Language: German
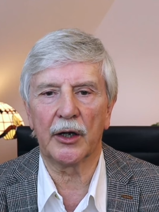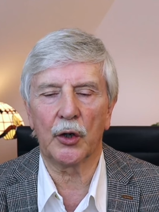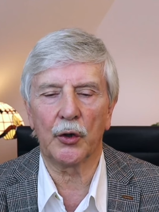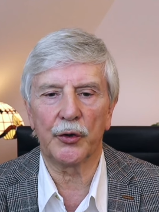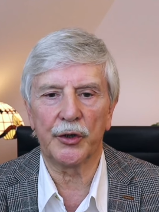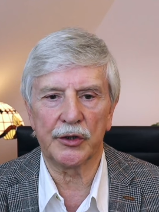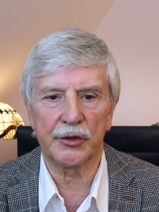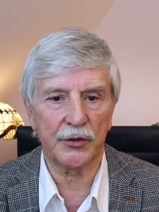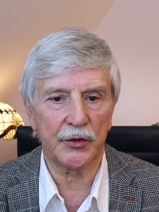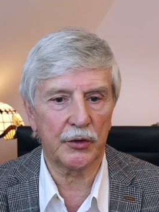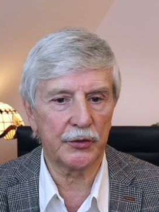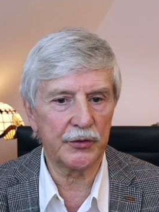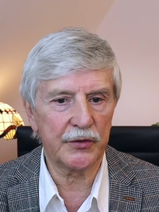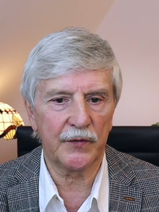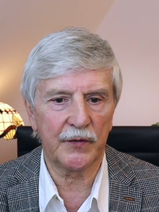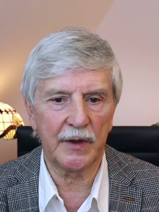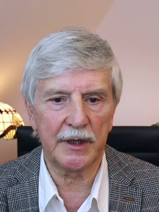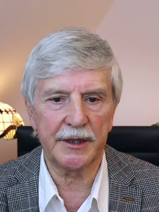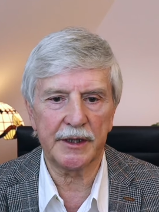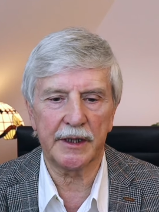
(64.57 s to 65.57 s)
oder sonst
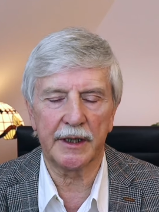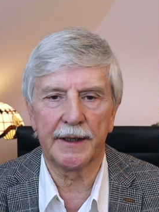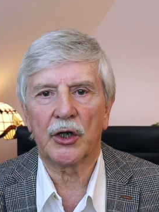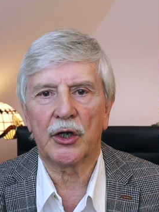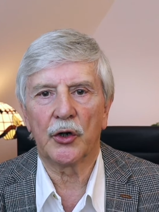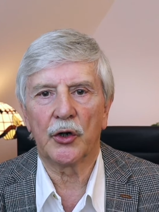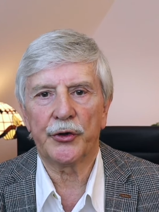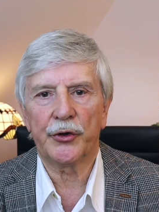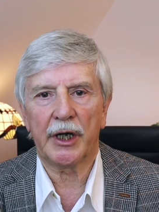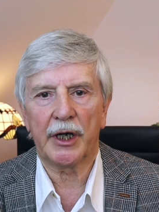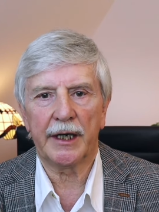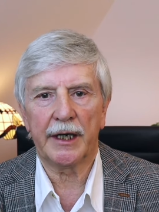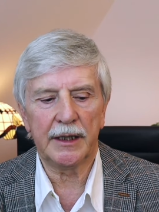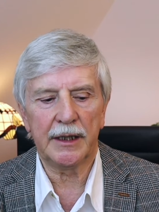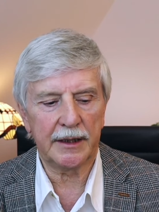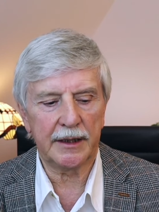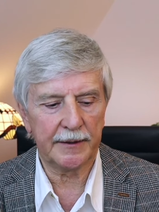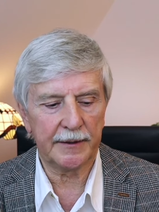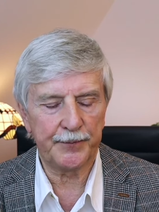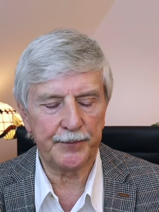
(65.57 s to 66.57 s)
welche
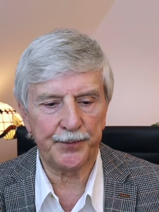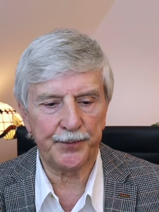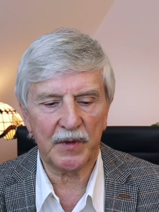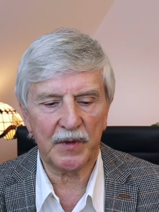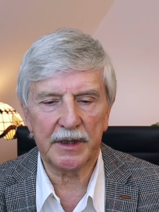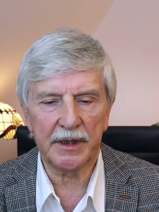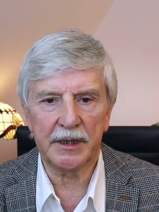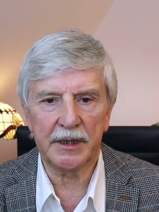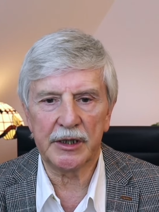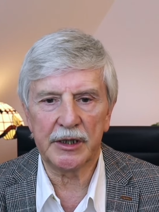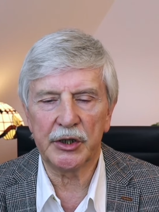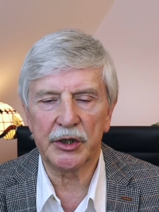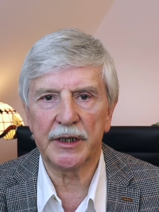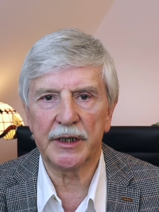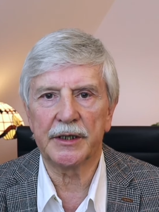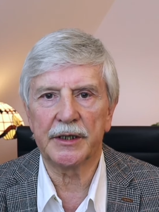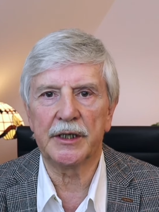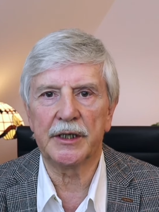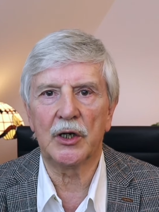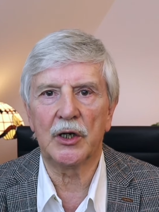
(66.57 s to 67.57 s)
Gottheiten, die
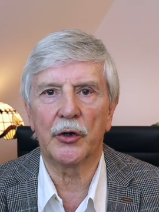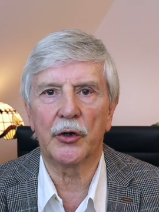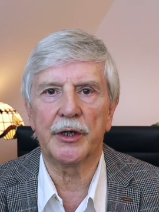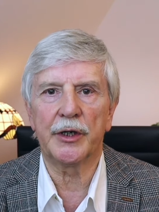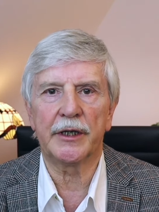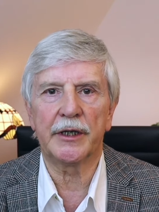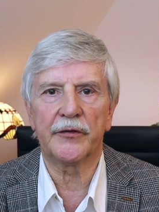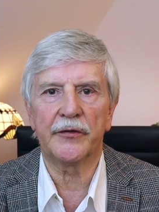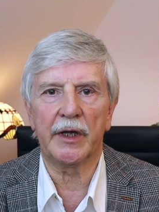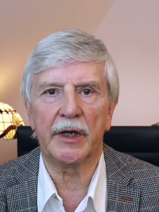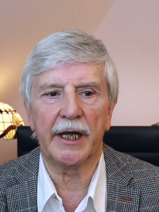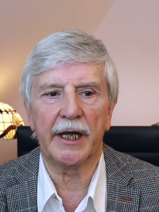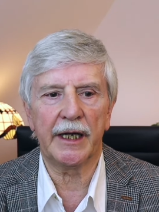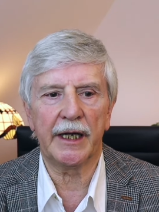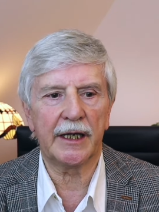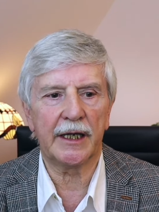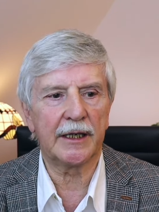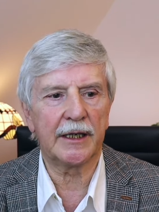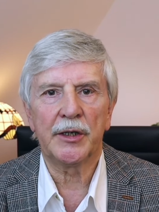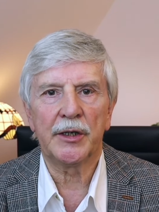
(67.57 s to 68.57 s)
die Leute
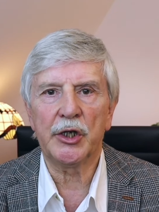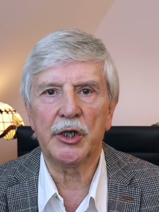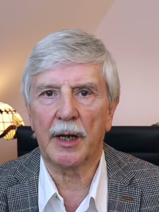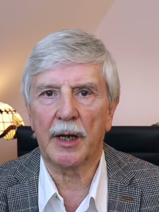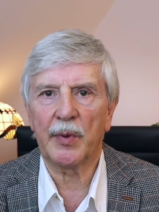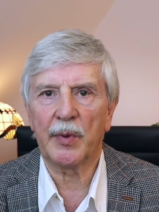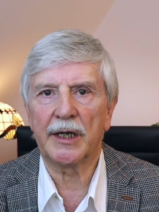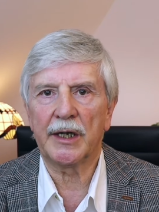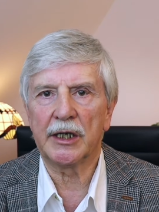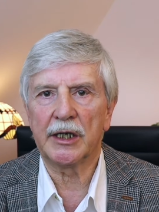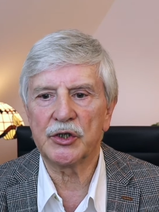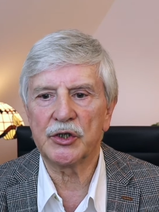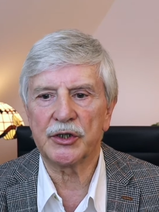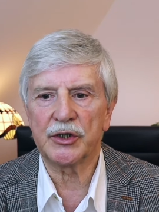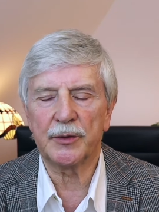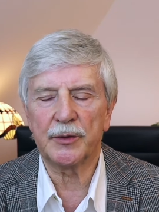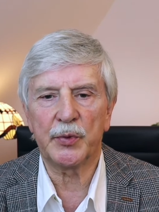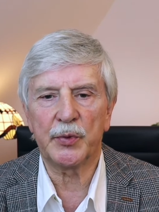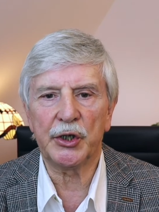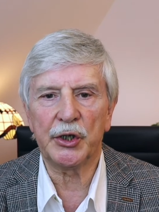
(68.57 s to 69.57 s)
verehren. Die Japaner
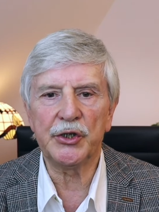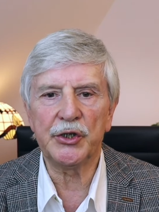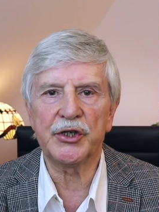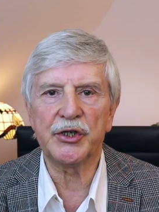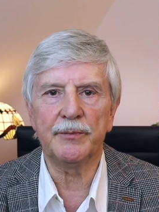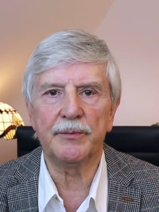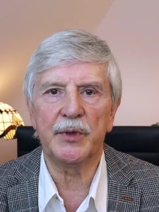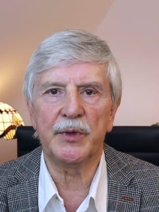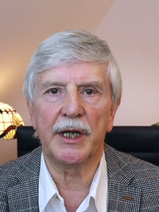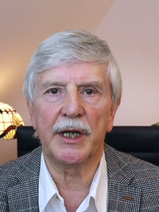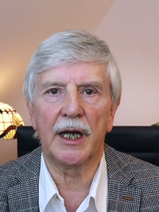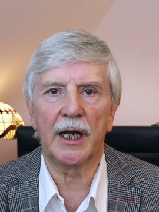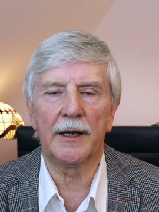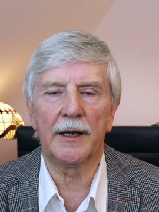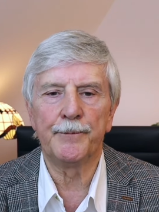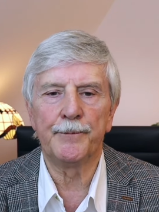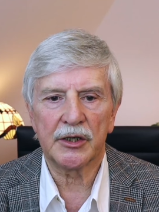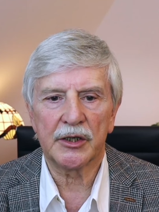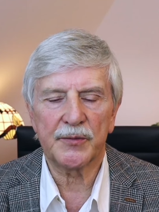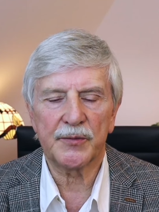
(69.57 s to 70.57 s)
sind prinzipiell
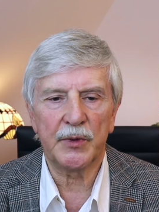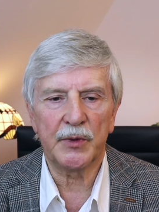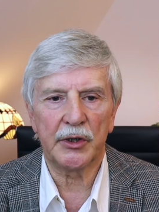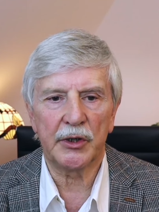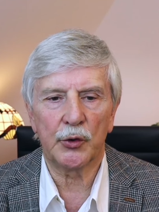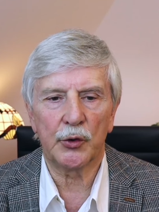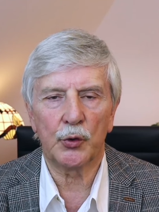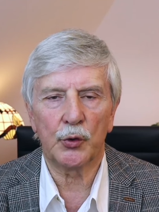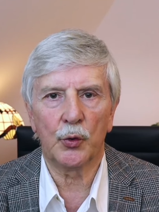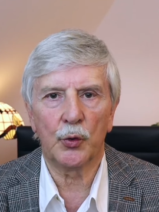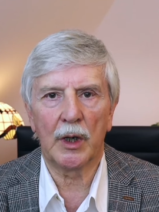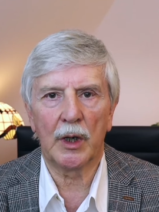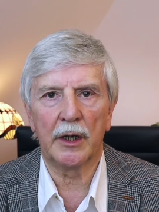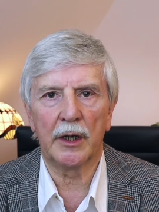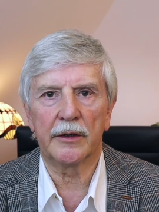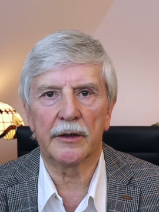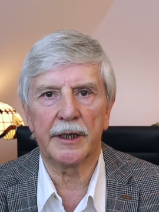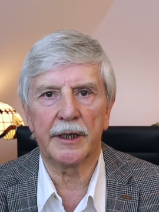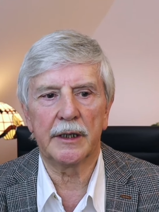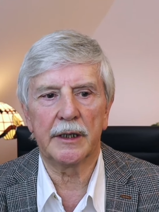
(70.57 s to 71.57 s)
spirituell
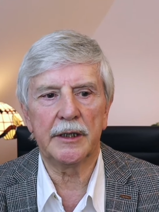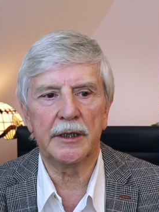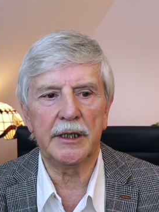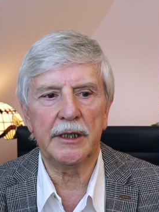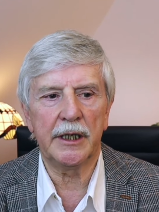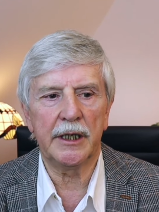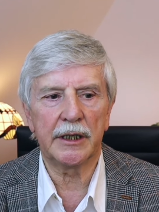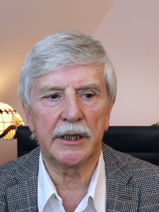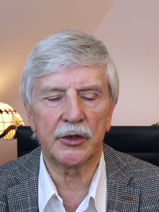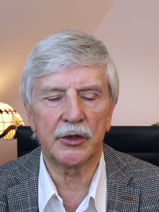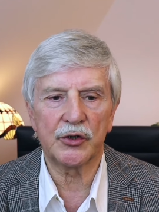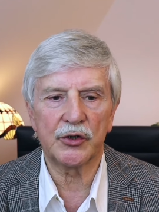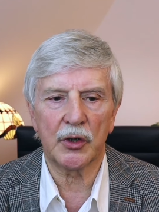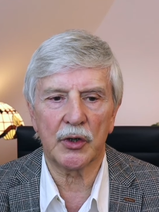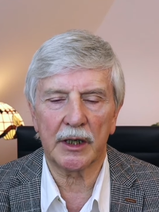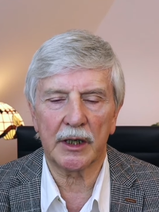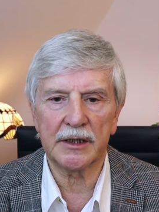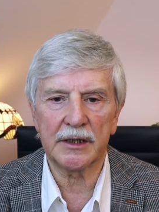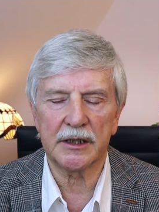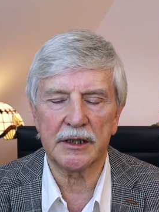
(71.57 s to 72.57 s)
orientiert, zu
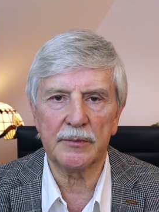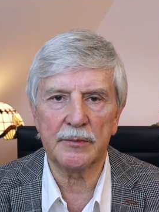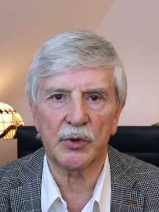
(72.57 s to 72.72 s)
80